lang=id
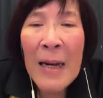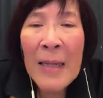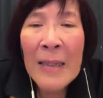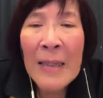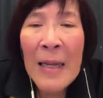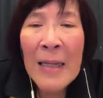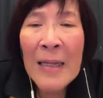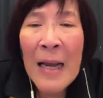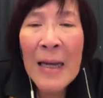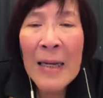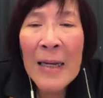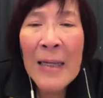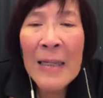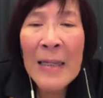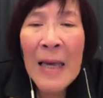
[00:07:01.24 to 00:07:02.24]
Rasa
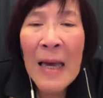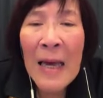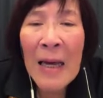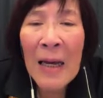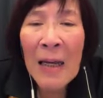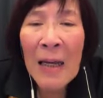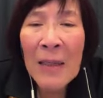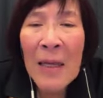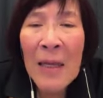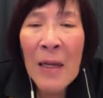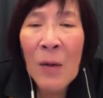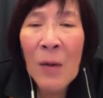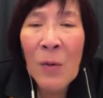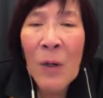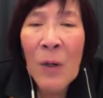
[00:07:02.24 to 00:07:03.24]
sakitnya di
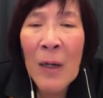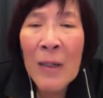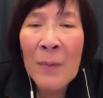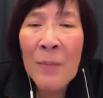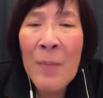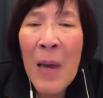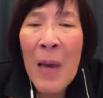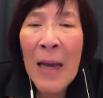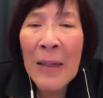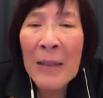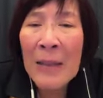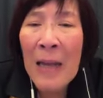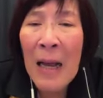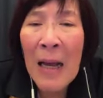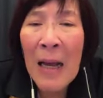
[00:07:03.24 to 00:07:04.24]
luar
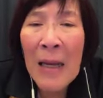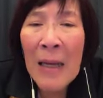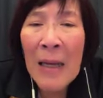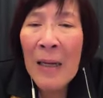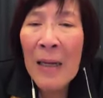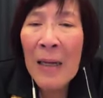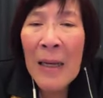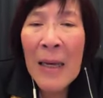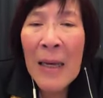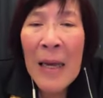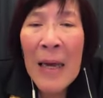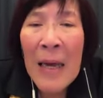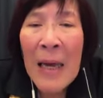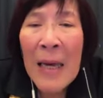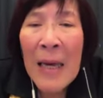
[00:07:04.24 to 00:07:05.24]
biasa.
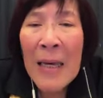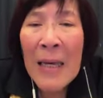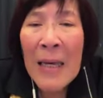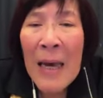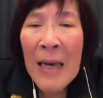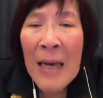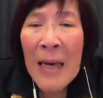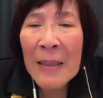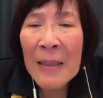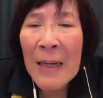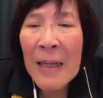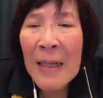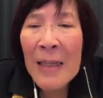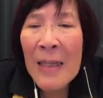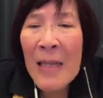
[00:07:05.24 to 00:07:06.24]
Ia
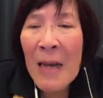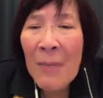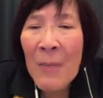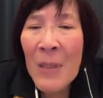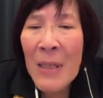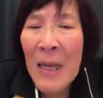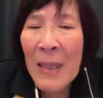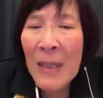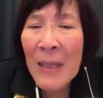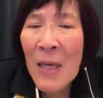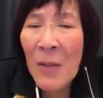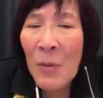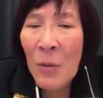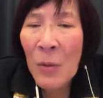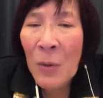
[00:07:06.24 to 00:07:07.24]
sering tidak bisa
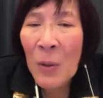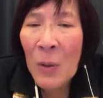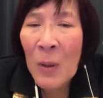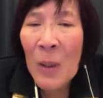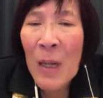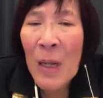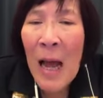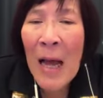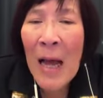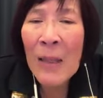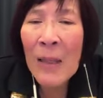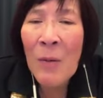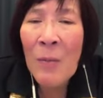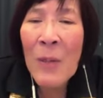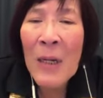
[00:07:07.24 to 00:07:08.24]
tidur
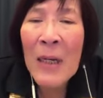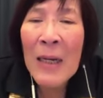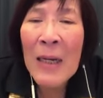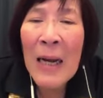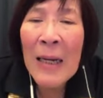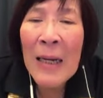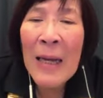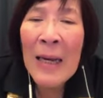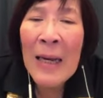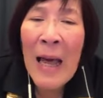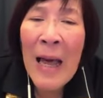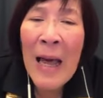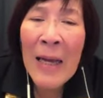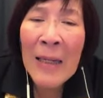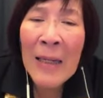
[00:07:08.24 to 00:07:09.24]
atau menggerakkan
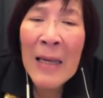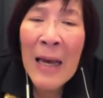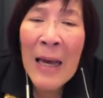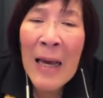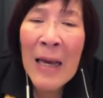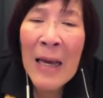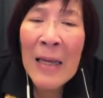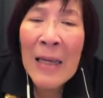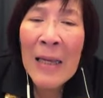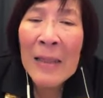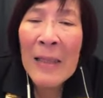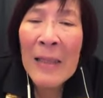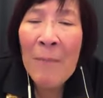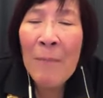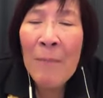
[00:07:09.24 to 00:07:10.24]
lehernya
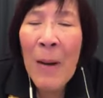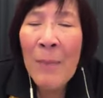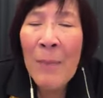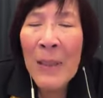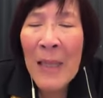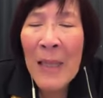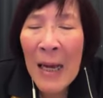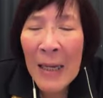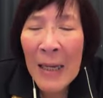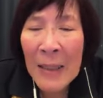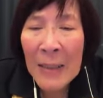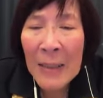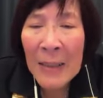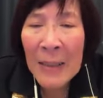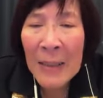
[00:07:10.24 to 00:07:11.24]
tanpa
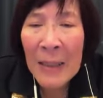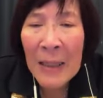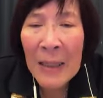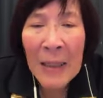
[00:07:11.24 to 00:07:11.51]
menangis.